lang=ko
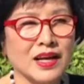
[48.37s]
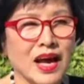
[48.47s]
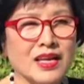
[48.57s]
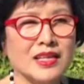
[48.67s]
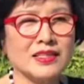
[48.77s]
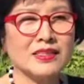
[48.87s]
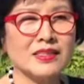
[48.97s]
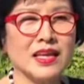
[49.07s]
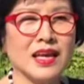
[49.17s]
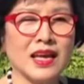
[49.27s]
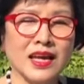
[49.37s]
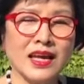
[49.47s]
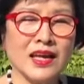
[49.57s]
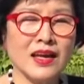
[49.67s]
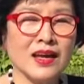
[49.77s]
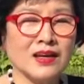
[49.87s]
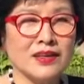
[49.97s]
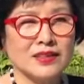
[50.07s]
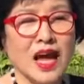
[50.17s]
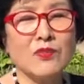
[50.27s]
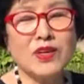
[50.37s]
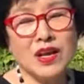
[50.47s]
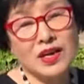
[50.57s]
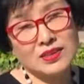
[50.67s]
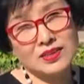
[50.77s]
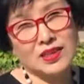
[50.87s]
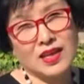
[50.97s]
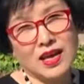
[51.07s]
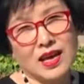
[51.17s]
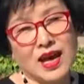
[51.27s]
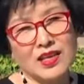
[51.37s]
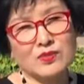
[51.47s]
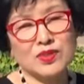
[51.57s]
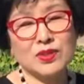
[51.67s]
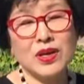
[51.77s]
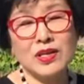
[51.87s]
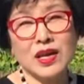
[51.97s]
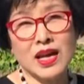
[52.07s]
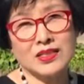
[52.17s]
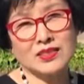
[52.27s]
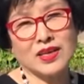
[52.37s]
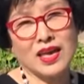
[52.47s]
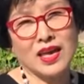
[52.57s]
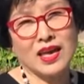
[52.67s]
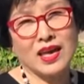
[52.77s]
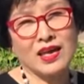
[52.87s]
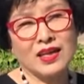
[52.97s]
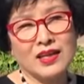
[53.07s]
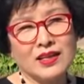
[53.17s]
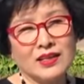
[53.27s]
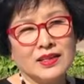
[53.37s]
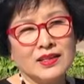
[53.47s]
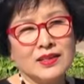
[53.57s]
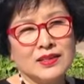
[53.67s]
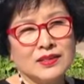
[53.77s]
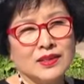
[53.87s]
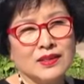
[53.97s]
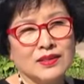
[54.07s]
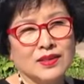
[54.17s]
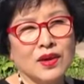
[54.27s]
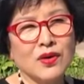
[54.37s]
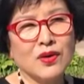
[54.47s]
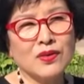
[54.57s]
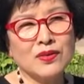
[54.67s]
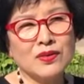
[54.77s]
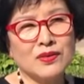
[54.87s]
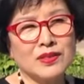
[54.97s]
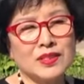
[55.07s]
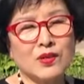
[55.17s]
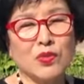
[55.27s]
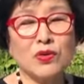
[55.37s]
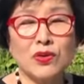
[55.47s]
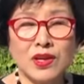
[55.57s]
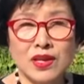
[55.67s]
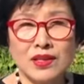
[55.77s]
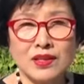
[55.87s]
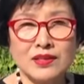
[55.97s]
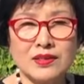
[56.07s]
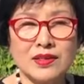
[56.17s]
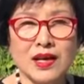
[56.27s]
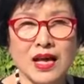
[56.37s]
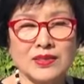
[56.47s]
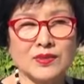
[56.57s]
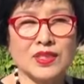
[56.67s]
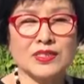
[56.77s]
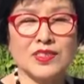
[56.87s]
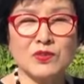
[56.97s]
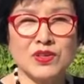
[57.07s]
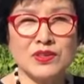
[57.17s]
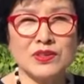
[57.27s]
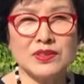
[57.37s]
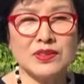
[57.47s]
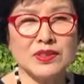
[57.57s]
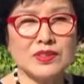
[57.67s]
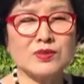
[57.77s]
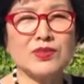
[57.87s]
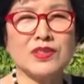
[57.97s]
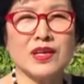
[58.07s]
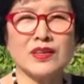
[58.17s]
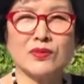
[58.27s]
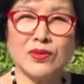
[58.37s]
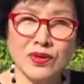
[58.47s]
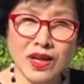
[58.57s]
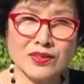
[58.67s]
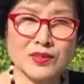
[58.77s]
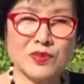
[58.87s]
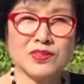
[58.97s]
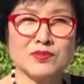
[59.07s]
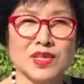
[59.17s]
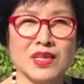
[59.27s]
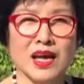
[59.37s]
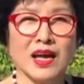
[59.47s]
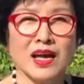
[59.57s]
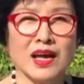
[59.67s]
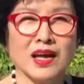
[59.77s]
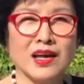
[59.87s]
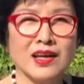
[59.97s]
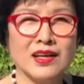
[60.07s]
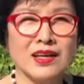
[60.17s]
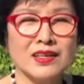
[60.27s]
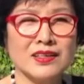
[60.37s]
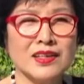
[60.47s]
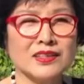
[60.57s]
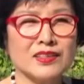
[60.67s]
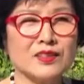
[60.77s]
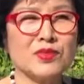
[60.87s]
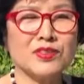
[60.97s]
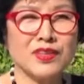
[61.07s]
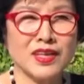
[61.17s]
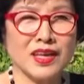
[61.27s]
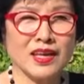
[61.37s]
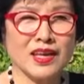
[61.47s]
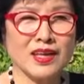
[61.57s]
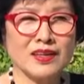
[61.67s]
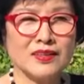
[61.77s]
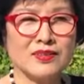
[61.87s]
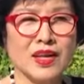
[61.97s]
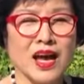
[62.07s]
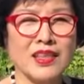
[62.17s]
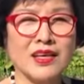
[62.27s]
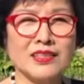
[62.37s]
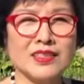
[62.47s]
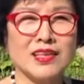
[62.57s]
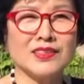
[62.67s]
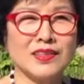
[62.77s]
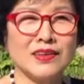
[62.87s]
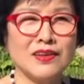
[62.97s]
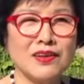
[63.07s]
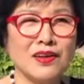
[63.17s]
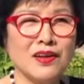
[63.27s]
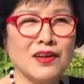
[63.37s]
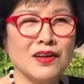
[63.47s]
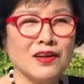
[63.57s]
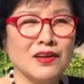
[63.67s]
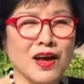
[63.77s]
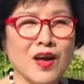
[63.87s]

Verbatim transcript: 안양시의 어, 다문화 가정이나 아니면 소외된 가정에 어, 결혼식을 못 올린 그런 가족이 있으면은 그분들한테 후원하고 싶었습니다. 그래서 그분들이 우리 안양시에서 어,